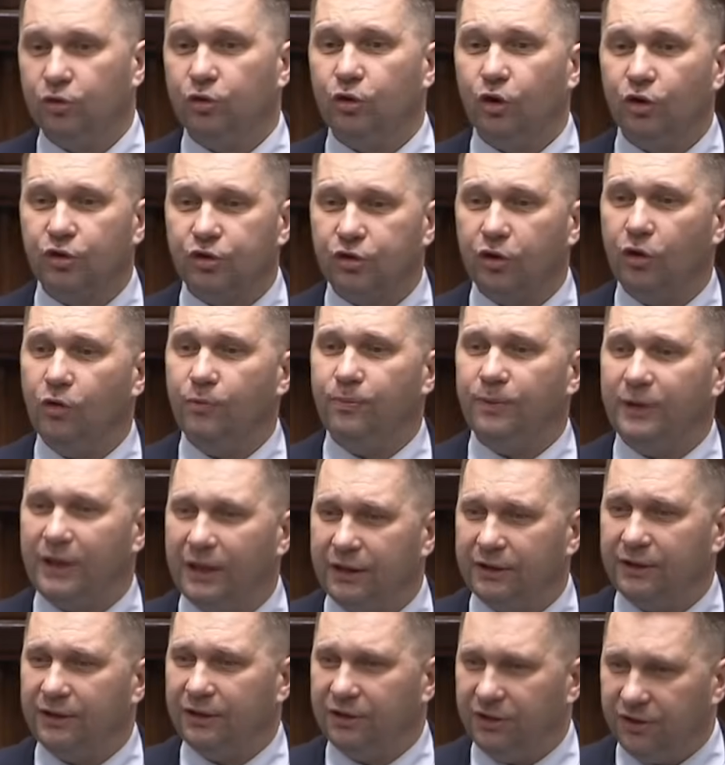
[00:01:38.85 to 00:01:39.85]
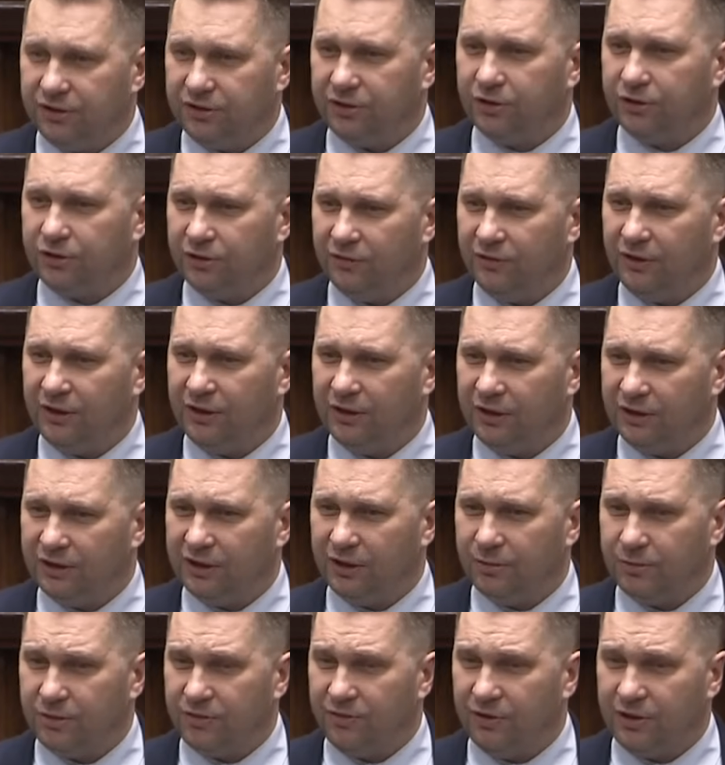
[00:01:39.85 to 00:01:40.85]
To są praktyki stosowane na
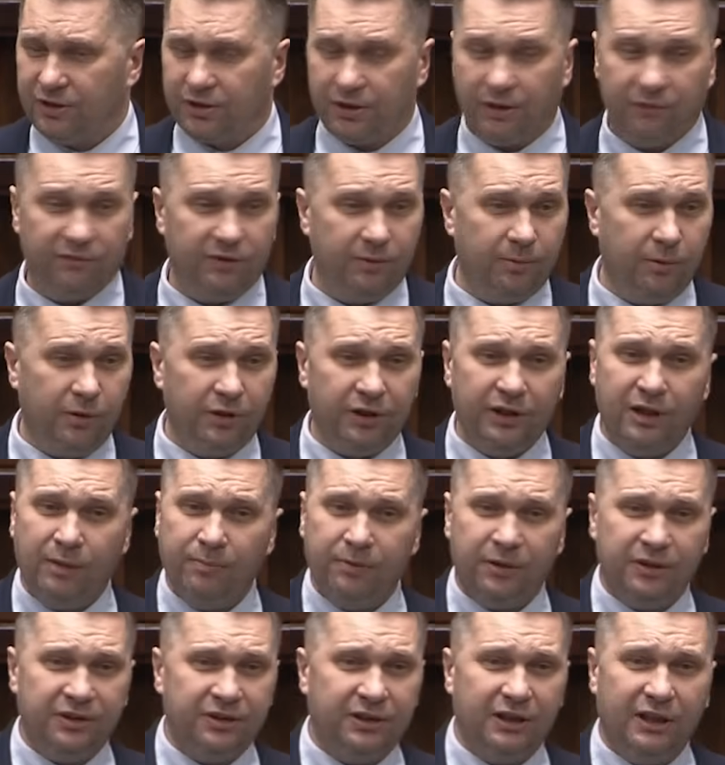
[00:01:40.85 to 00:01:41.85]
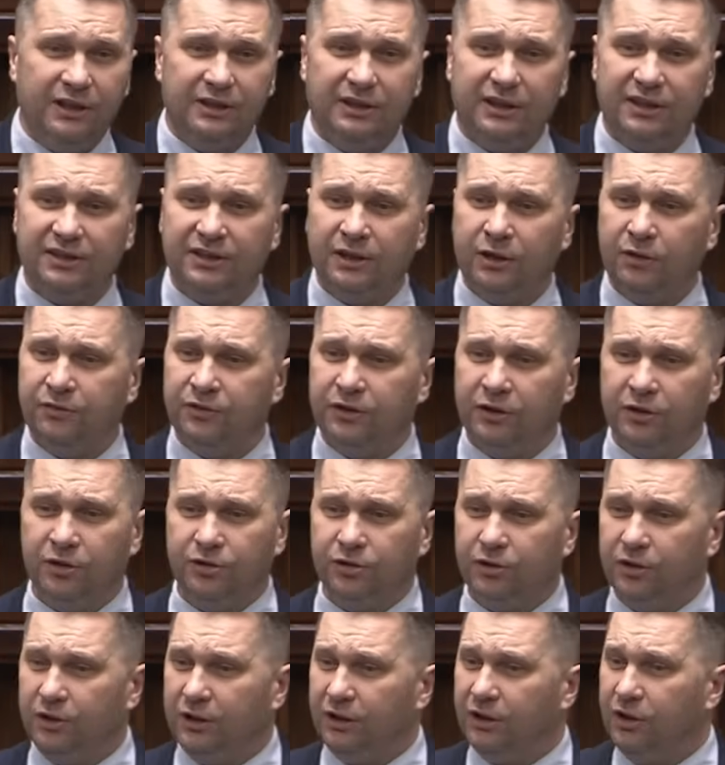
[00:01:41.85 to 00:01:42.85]
całym świecie. Wybory na prezydenta Stanów
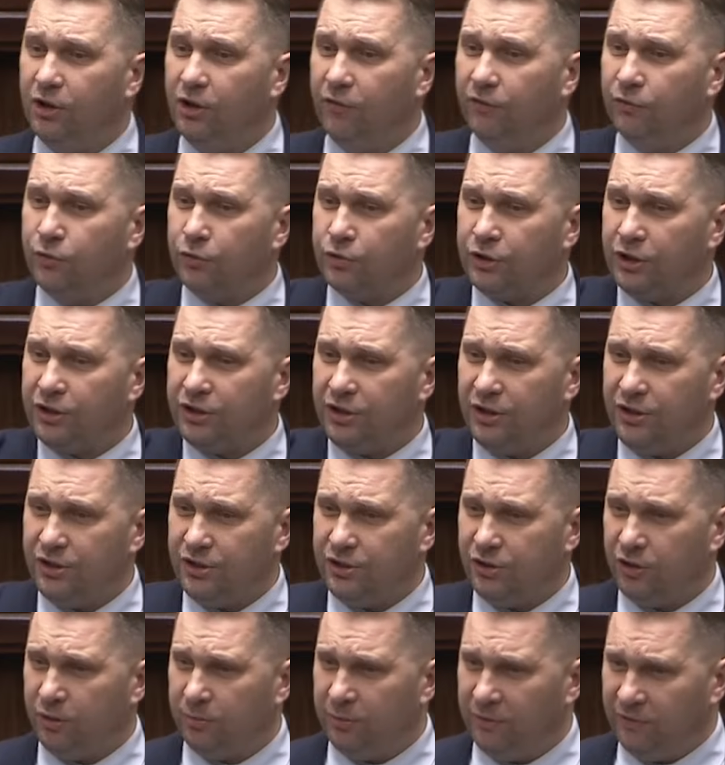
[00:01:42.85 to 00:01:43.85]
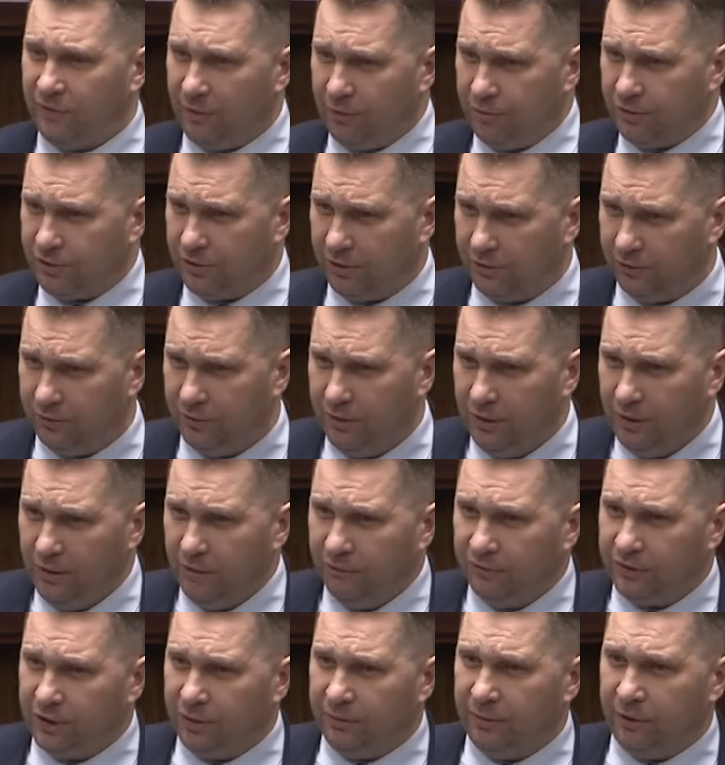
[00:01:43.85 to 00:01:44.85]
Zjednoczonych w dużej części odbywały się
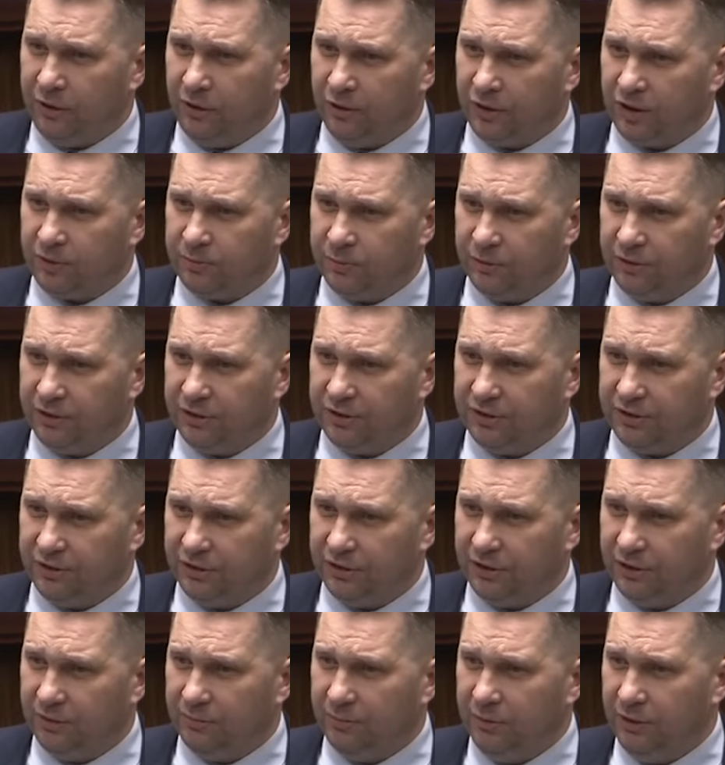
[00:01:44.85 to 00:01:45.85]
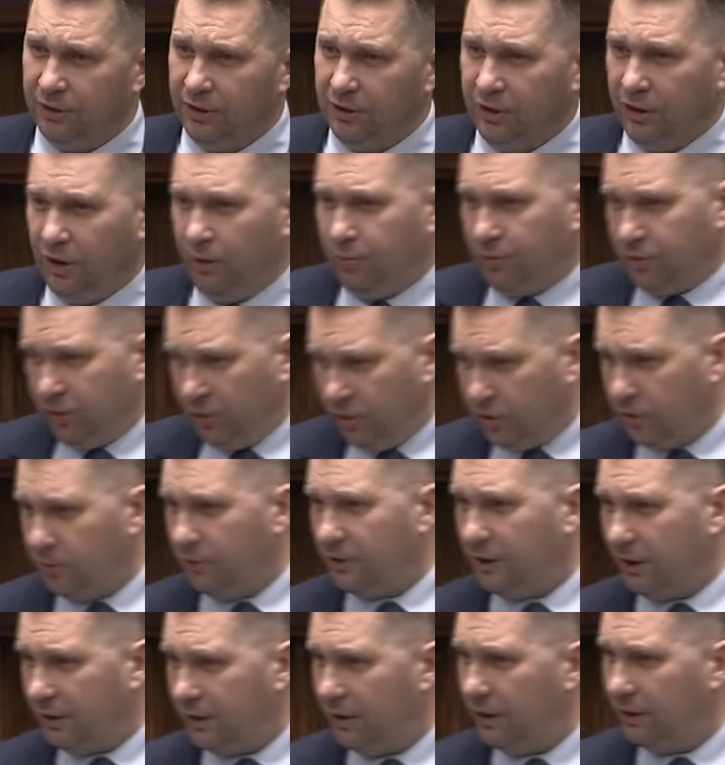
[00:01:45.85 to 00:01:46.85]
w trybie korespondencyjnym i
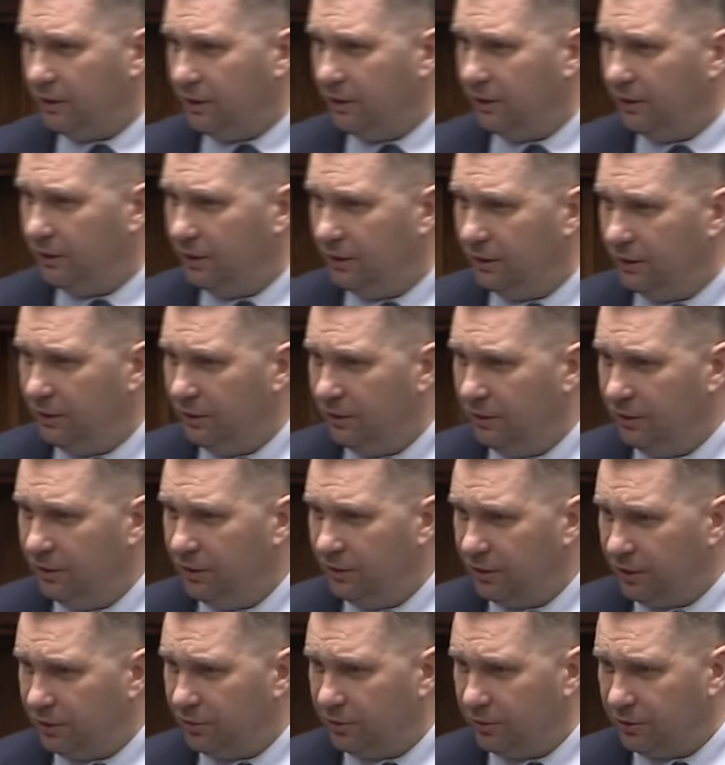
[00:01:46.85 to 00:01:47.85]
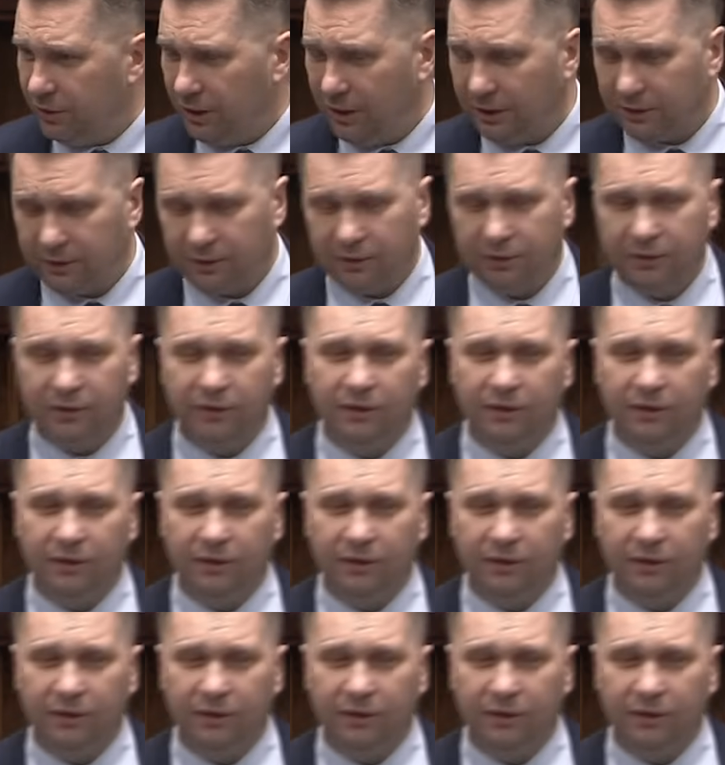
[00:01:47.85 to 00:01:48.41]
przyniosły takie, a nie inne rezultaty.